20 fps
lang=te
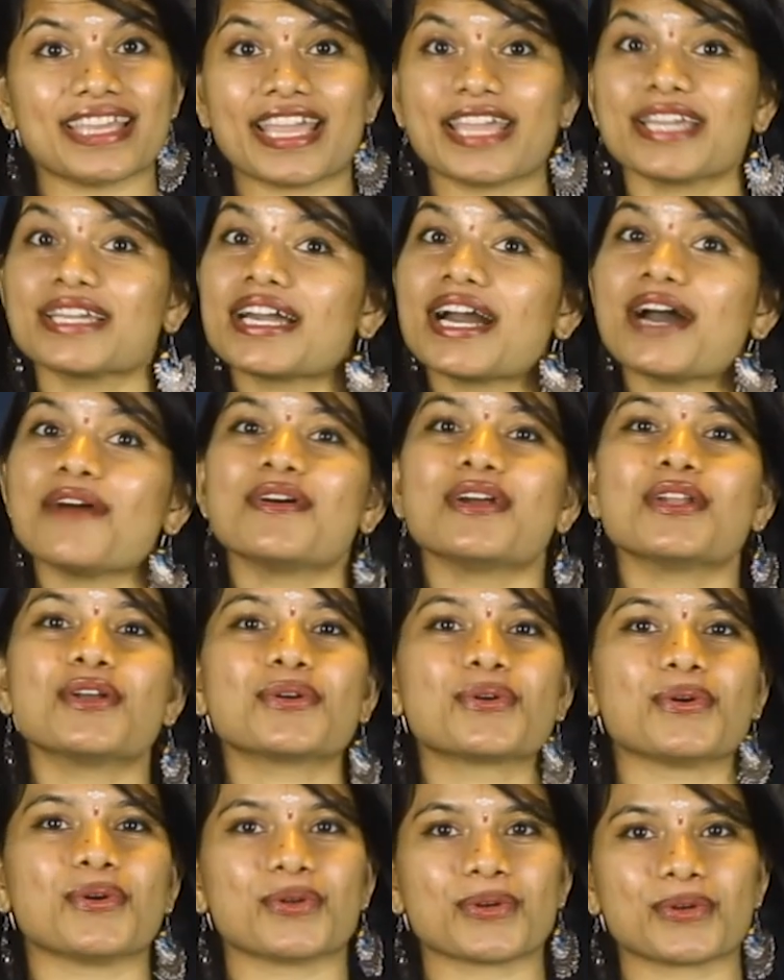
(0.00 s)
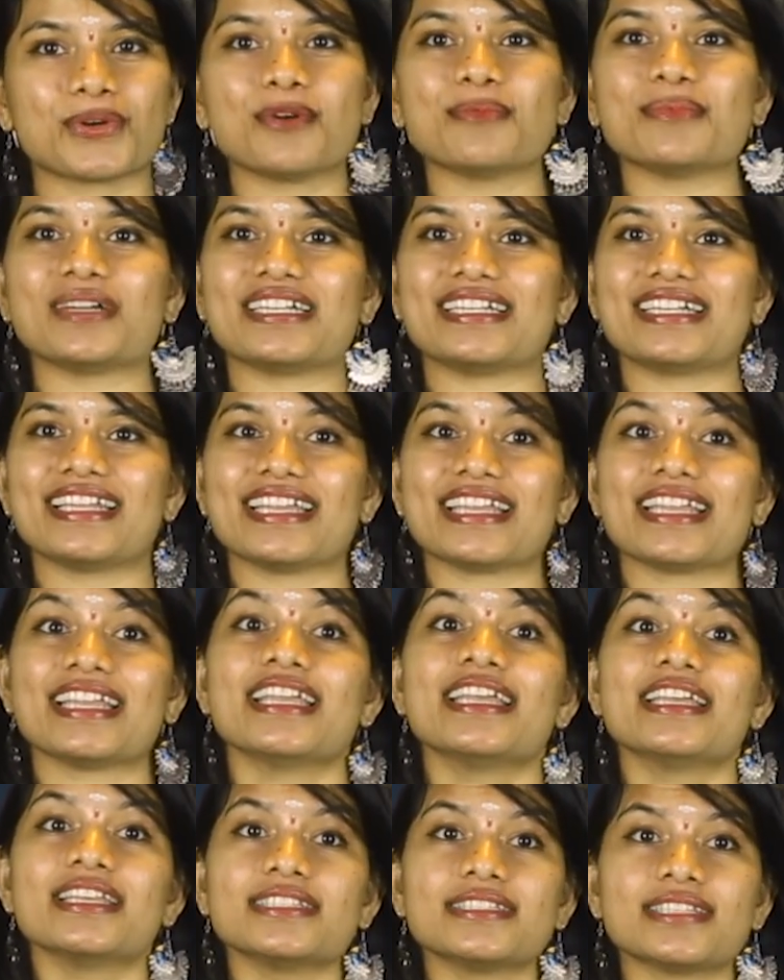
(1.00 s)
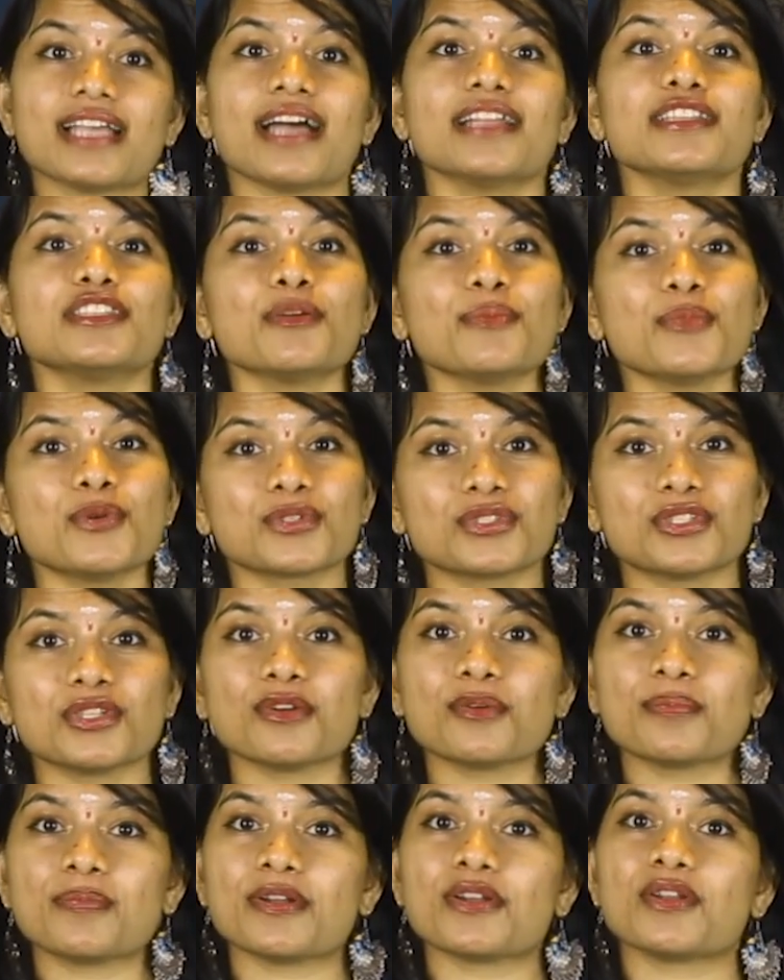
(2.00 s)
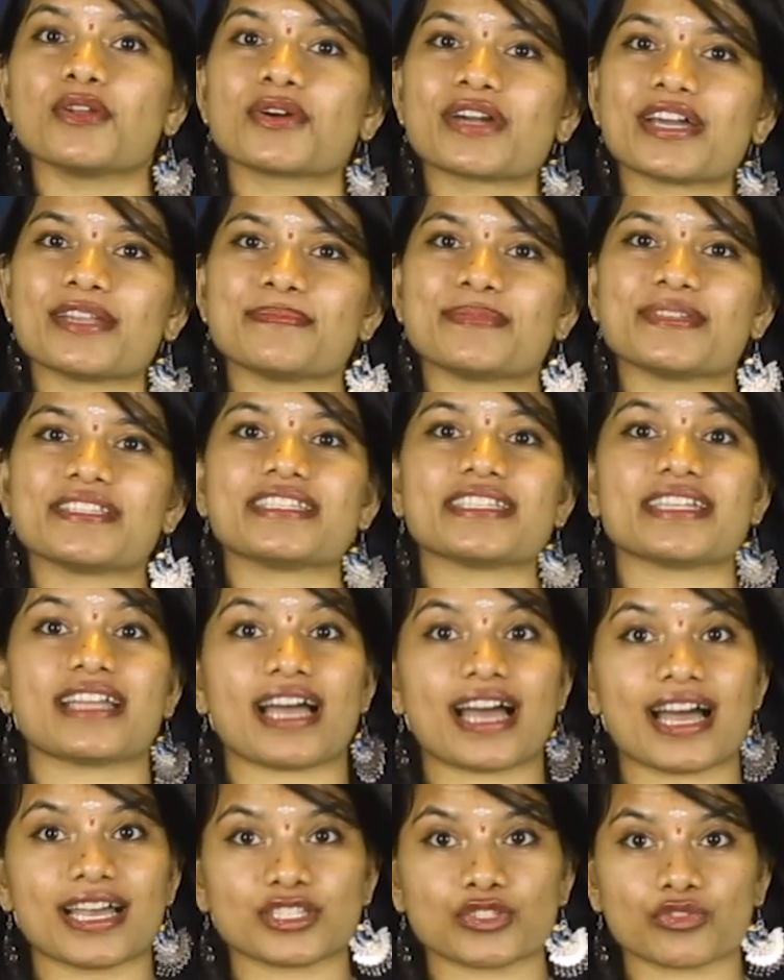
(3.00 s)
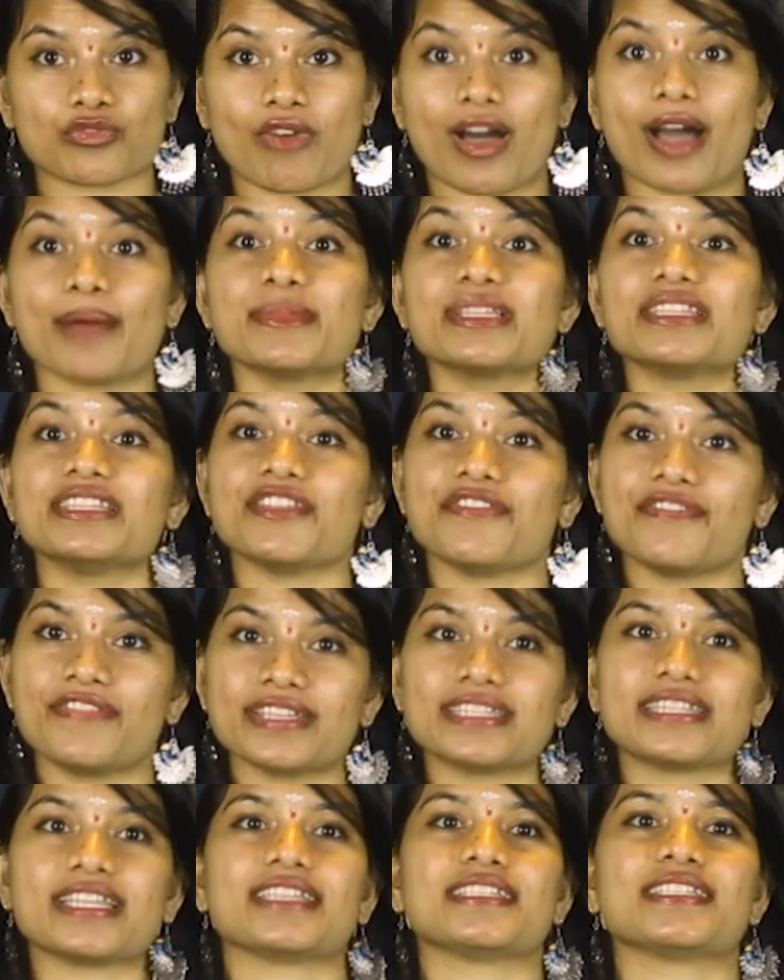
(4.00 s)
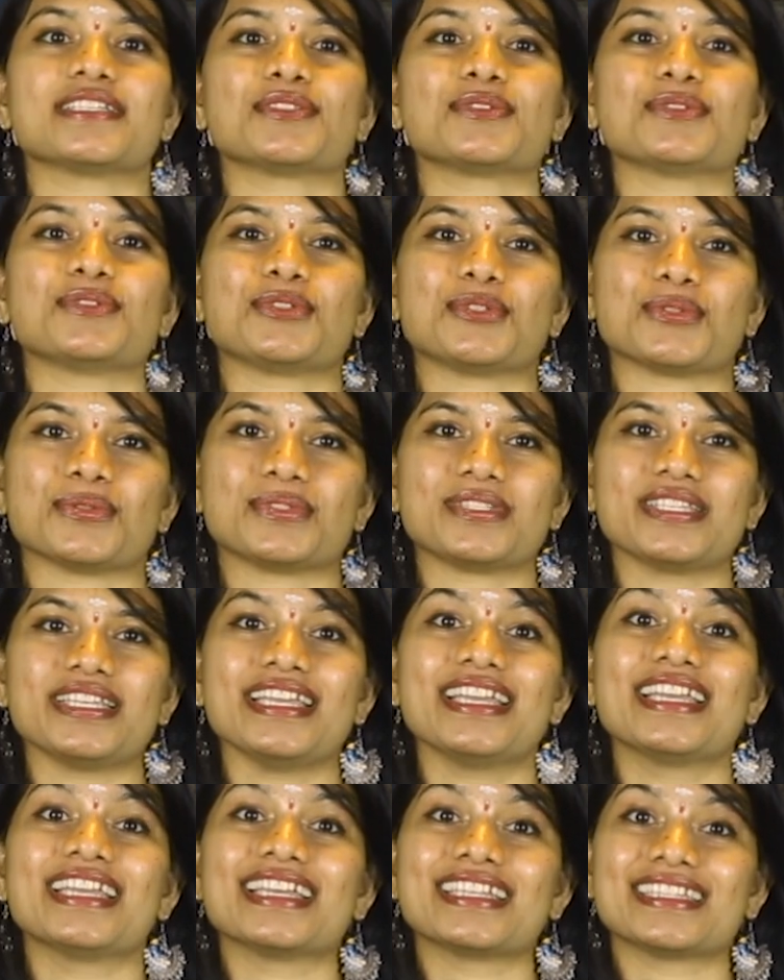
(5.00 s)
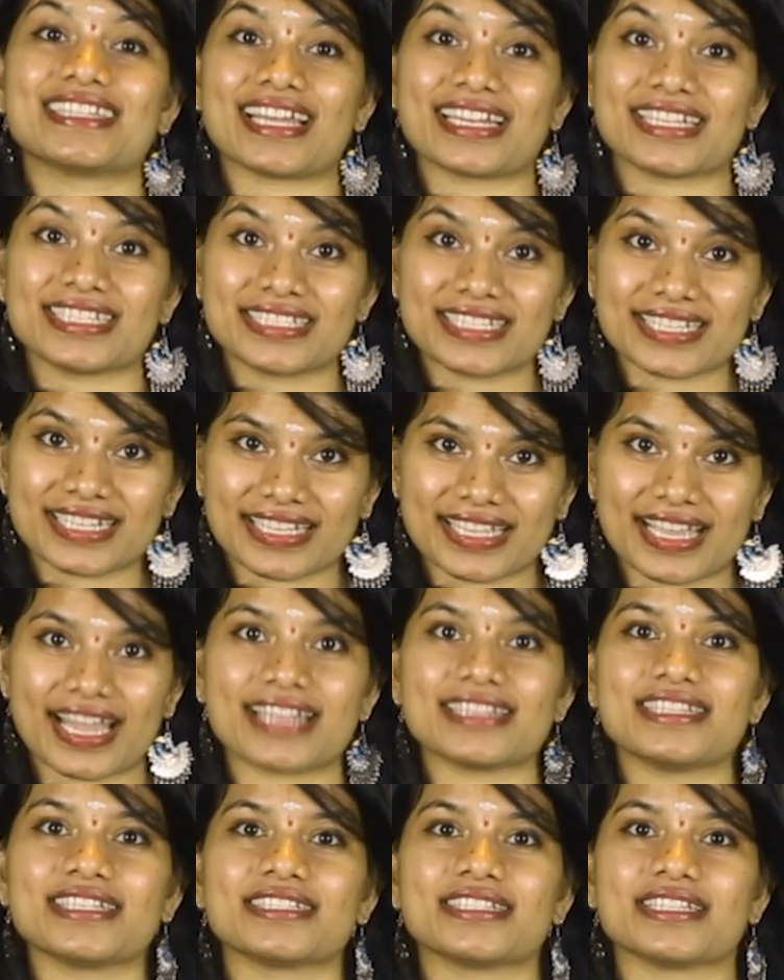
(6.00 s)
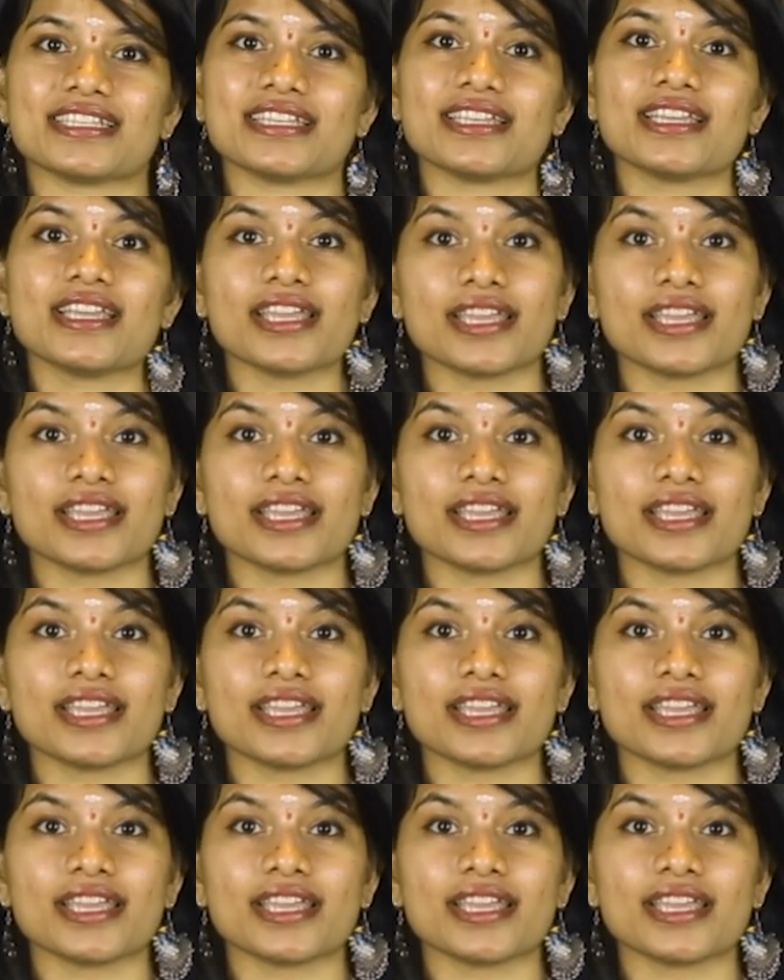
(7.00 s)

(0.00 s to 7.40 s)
ఏం కావాలో కోరుకోమంటే శాంతమూర్తి రూపంలో కనిపించిన ఆ స్వామి దివ్య తేజస్సును చూసి తరించిన యాదర్శి